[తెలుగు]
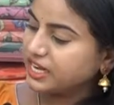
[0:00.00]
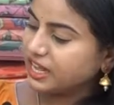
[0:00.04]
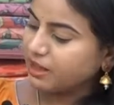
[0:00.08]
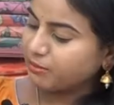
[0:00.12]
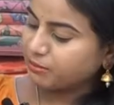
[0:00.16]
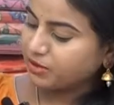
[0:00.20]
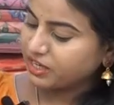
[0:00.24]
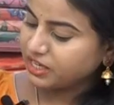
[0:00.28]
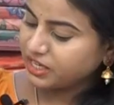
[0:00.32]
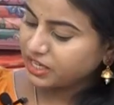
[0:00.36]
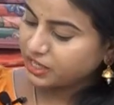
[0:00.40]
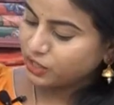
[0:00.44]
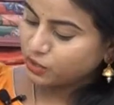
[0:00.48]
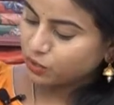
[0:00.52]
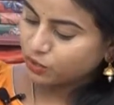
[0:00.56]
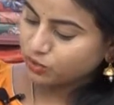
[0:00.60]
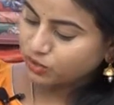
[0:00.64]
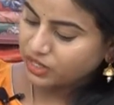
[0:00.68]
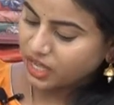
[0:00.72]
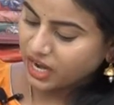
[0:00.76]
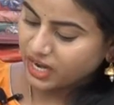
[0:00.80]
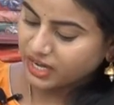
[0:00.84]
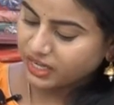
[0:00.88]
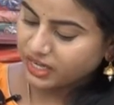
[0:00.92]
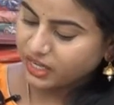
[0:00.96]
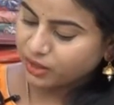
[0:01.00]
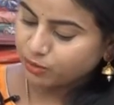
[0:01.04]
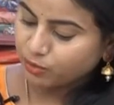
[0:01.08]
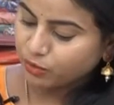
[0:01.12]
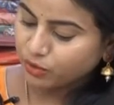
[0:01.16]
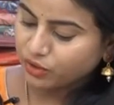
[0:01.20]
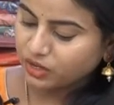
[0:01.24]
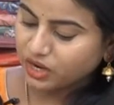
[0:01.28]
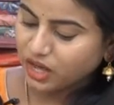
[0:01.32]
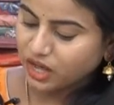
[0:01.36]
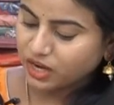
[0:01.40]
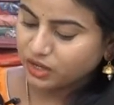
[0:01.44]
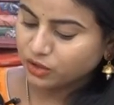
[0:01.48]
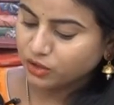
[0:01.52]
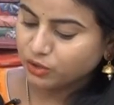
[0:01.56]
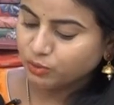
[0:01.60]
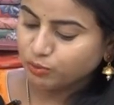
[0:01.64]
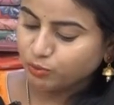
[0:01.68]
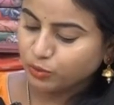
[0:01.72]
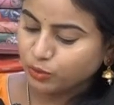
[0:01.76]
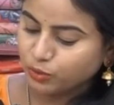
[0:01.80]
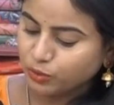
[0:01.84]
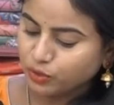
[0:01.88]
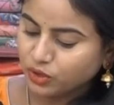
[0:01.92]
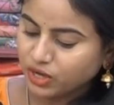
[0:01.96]
లెమన్ ఎల్లో దానికేమో డార్క్
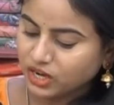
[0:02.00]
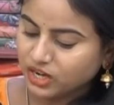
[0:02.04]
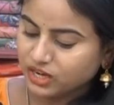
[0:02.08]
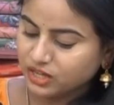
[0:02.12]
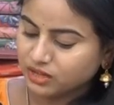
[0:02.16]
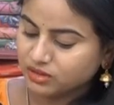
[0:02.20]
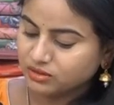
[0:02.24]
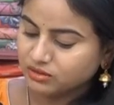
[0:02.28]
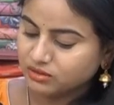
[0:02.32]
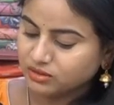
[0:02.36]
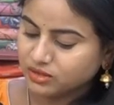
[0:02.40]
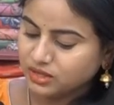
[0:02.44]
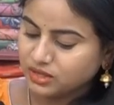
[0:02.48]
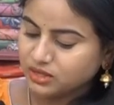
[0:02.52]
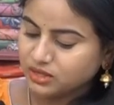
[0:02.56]
బ్లూ కలరు